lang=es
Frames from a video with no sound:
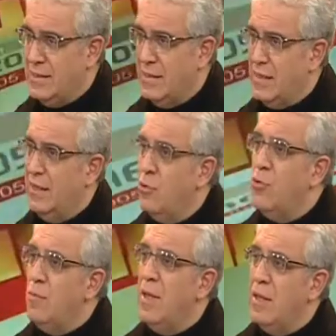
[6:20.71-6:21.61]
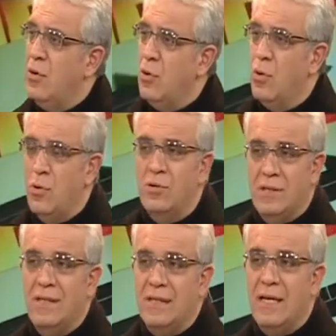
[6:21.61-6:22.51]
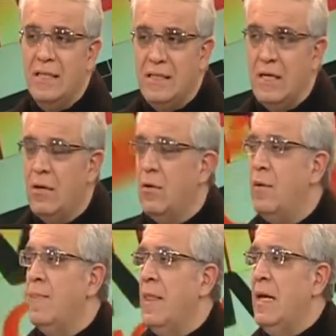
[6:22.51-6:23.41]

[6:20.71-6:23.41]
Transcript: más al el 1,5, 1,75%.